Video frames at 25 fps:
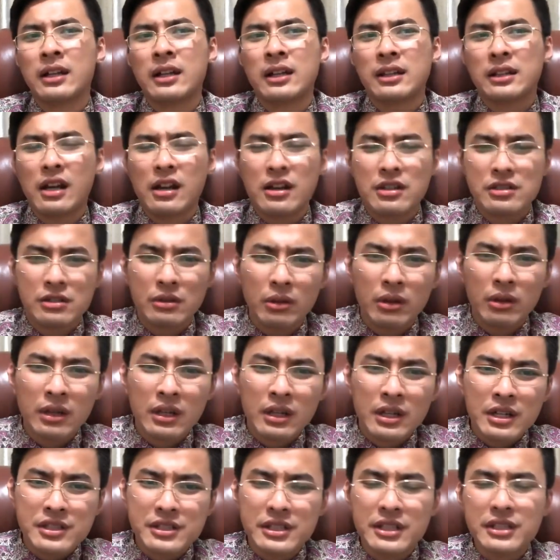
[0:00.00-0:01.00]
到时候
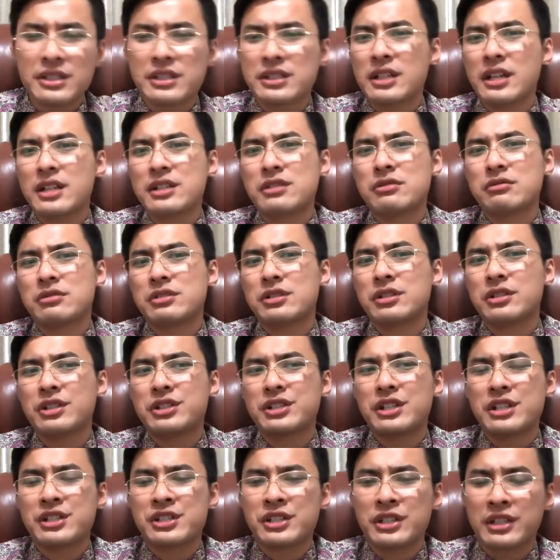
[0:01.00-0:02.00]
升级这些基础设施
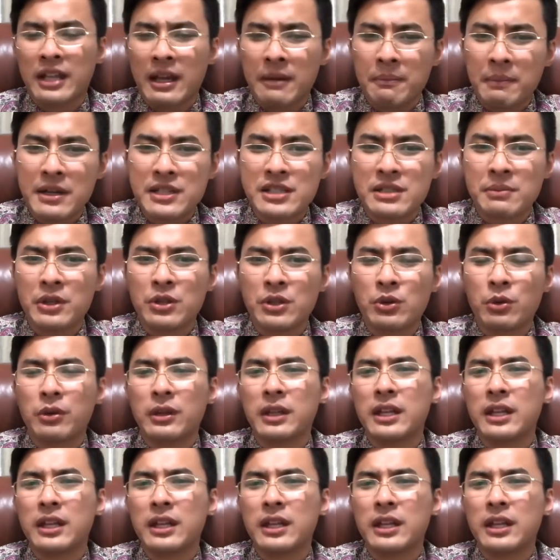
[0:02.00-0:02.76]
建设也没什么用，